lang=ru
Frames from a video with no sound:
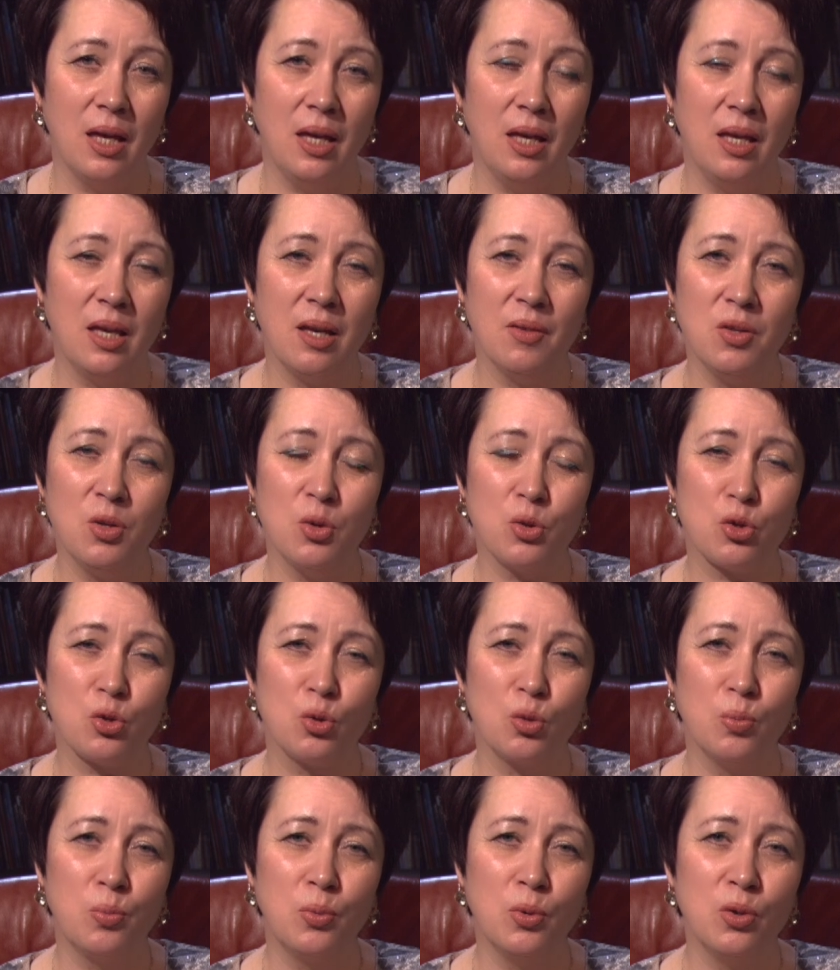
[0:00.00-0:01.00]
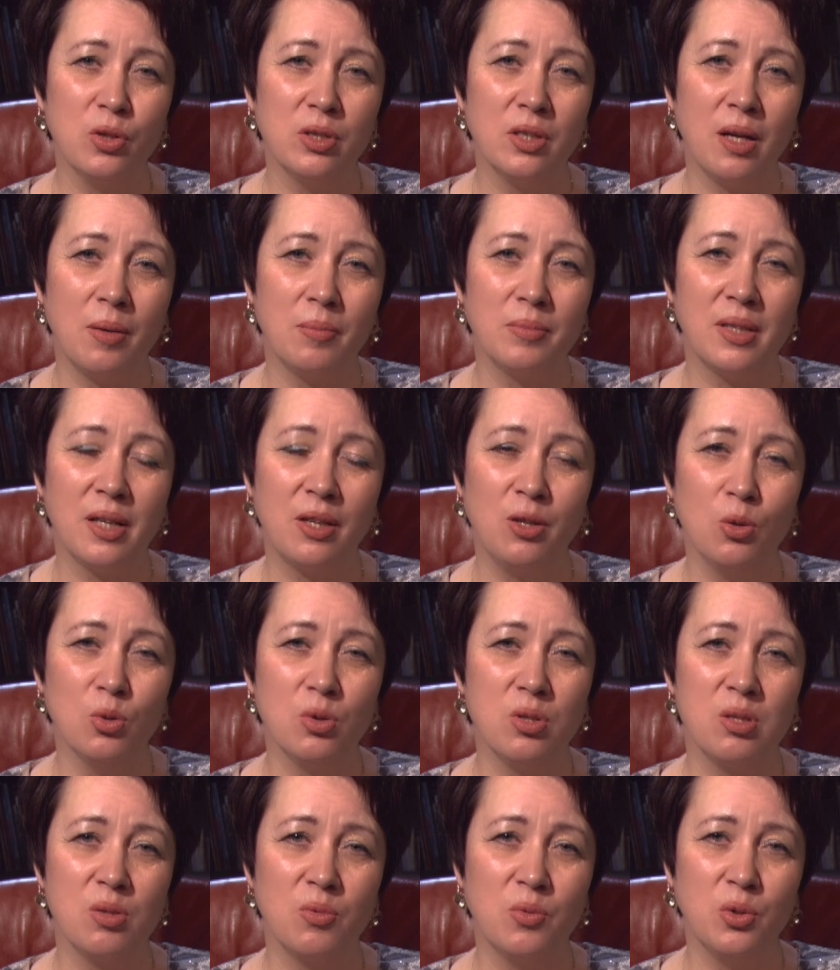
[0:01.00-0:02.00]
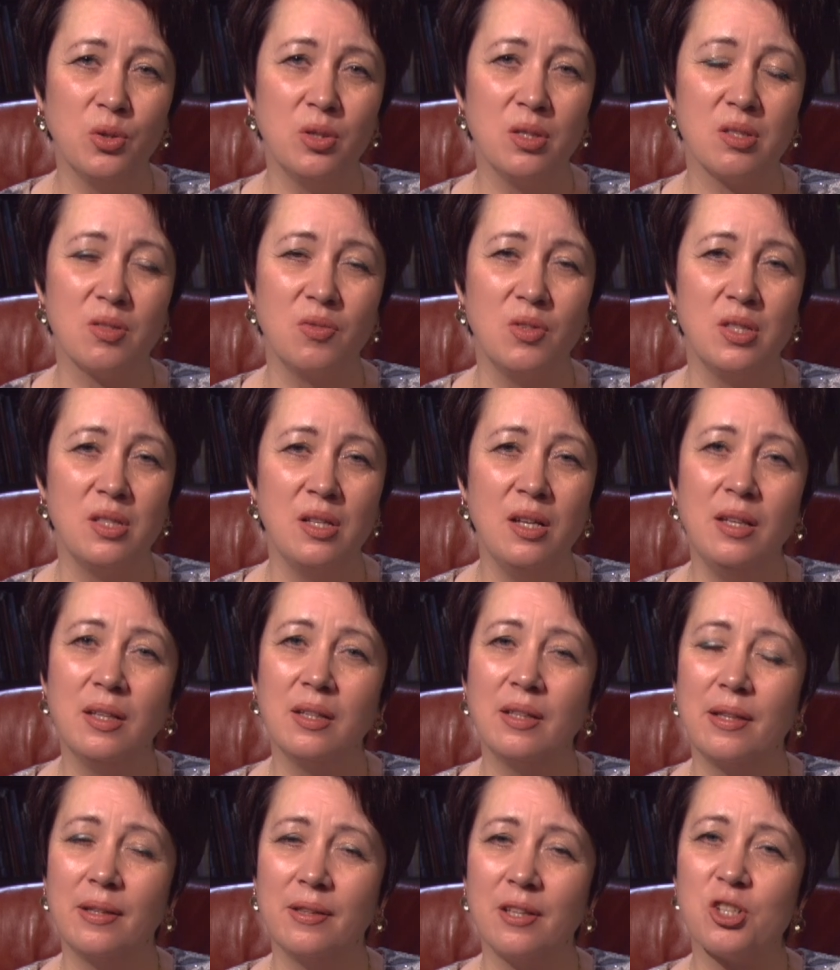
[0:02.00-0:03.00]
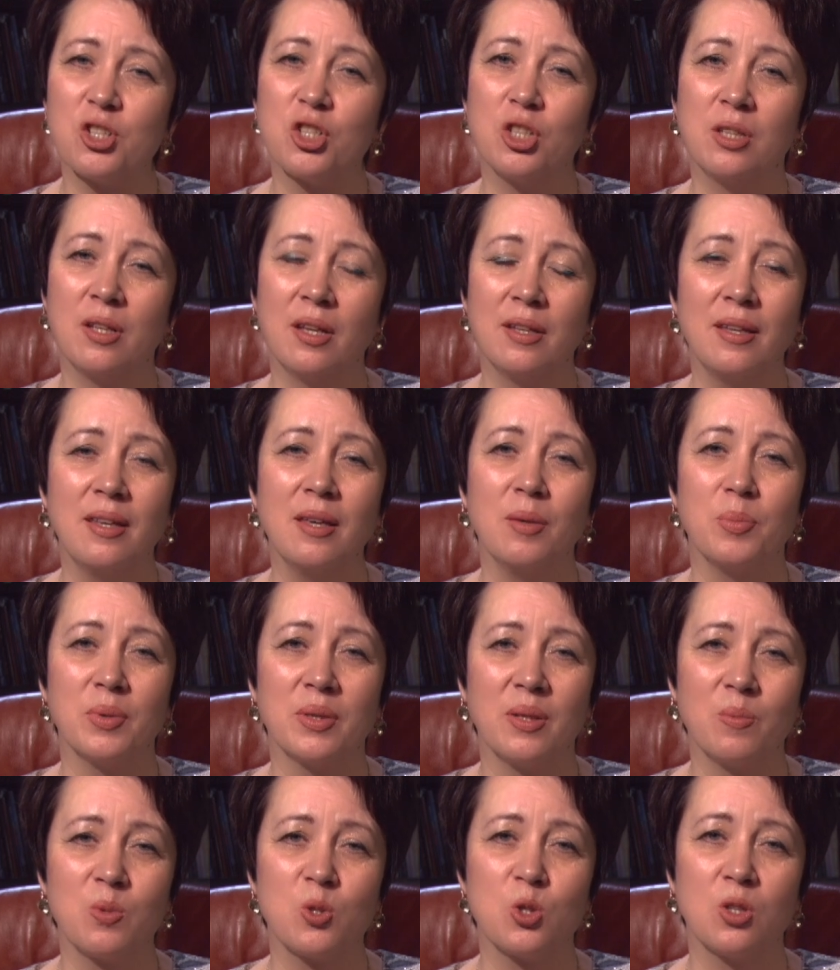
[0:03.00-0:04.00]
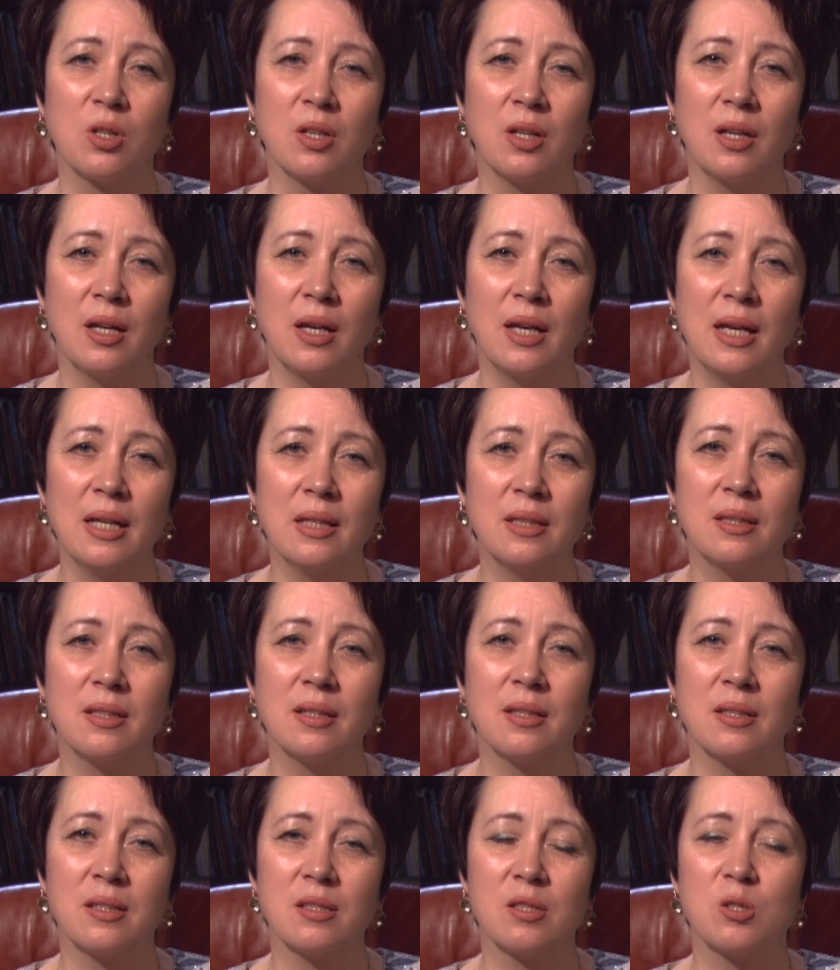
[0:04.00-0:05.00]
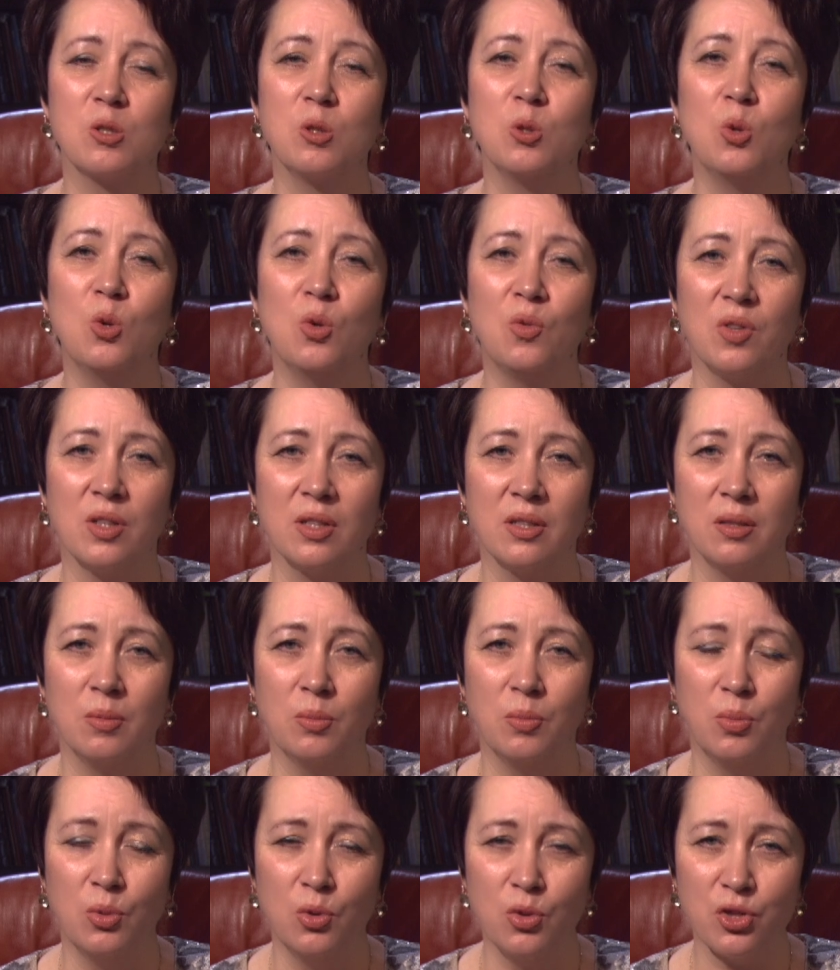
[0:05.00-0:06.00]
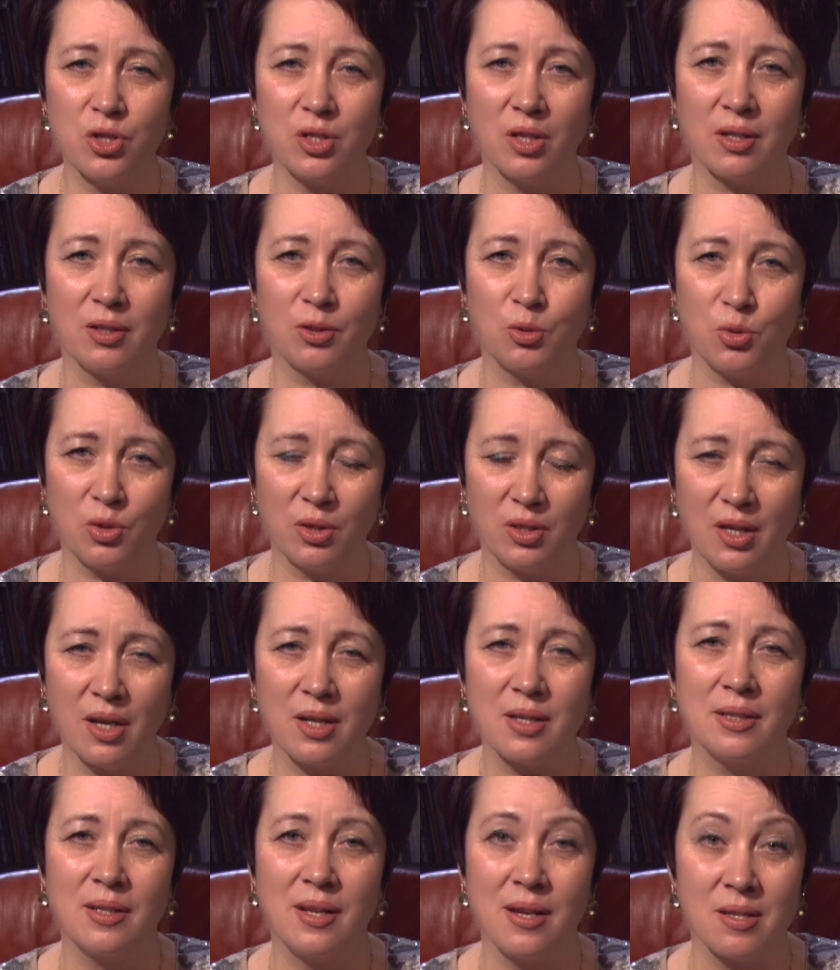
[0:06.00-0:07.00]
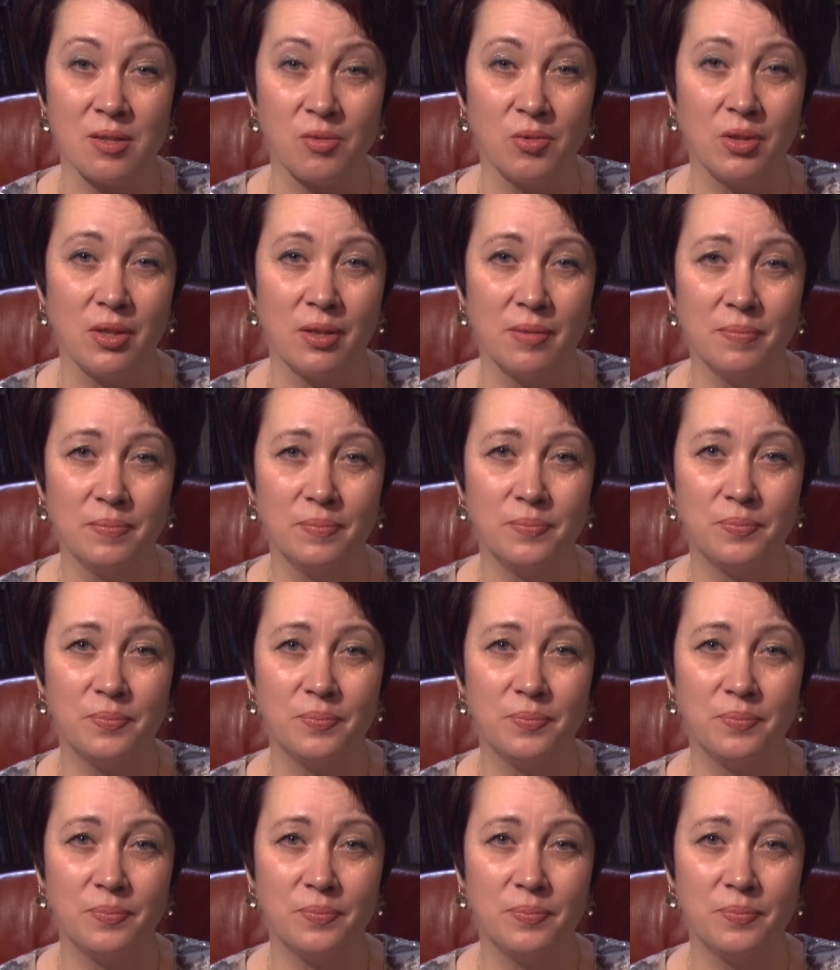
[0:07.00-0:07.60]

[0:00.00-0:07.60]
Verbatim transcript: И я верю, что Бог нам дает сегодня светильник для нашей ноги, потому что это Слово Божье, которое так названо.